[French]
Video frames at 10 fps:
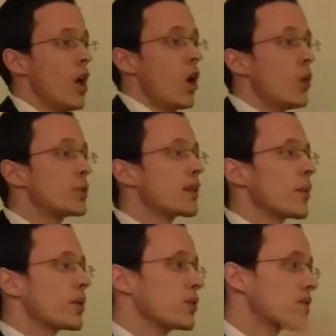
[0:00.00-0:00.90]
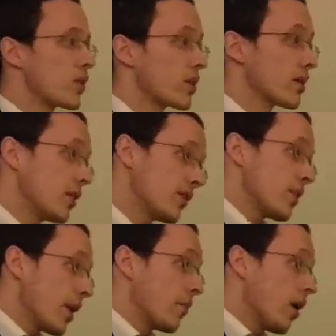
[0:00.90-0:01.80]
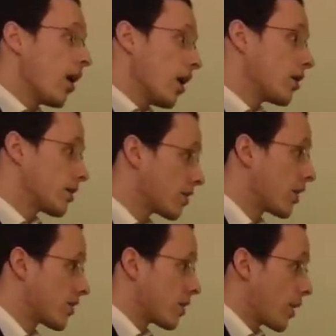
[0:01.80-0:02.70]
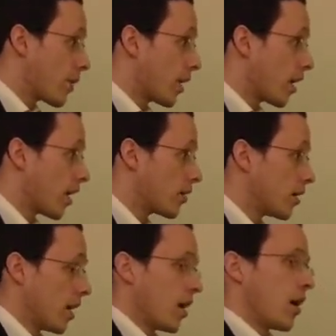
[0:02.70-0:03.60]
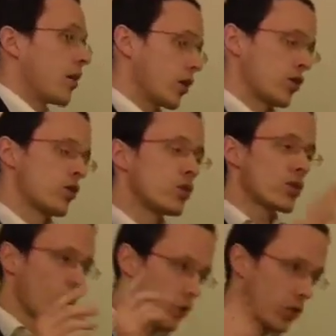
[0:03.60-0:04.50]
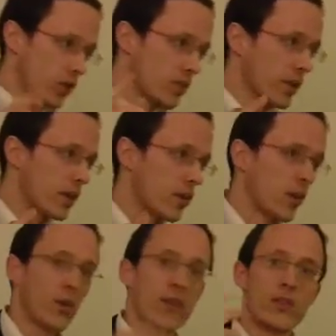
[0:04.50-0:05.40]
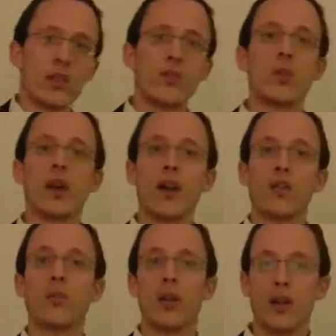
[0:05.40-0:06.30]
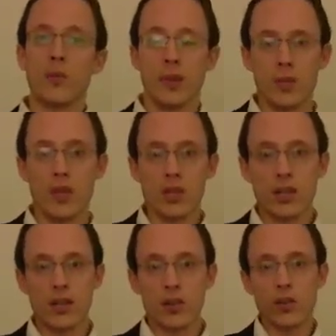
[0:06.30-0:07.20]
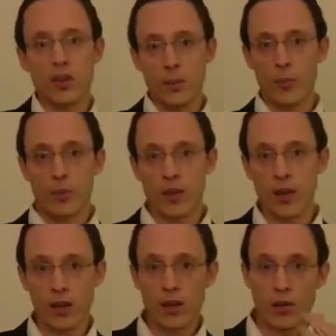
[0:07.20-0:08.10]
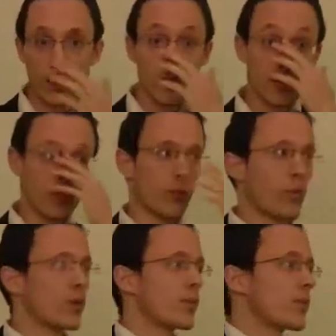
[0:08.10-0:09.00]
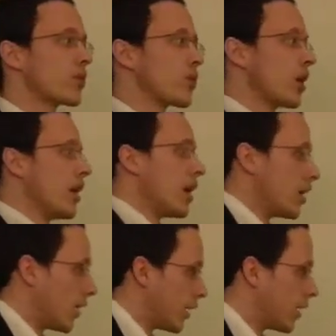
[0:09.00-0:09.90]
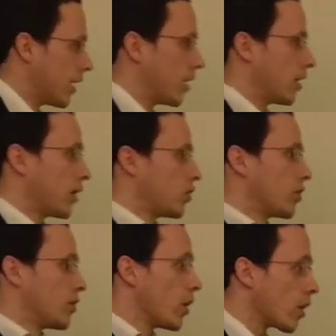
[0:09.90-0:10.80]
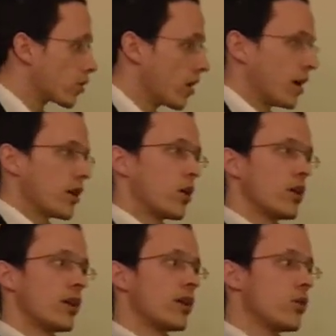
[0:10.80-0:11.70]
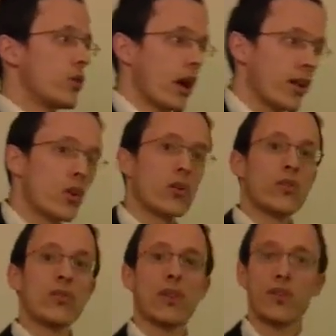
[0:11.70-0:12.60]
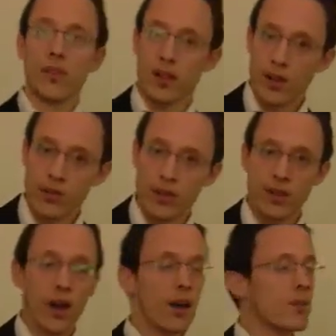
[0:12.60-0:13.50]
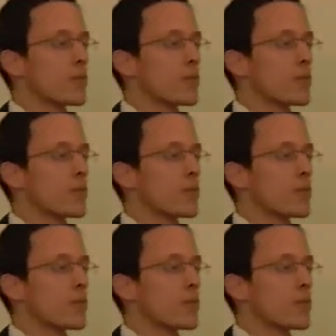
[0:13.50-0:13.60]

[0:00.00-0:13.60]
Le pshat à c'est quoi C'est qu'ils ne faisaient pas la bracha. C'est vrai, il ne faisaient pas la bracha. Euh, juste, entre guillemets. Hein, on avait déjà vu que la raison pour laquelle le Betamigdash il était été détruit, c'est pas pour ça. Ouais, c'est pourquoi C'est parce que il y a eu les meurtres, il y a eu les Gilou les Avodazara.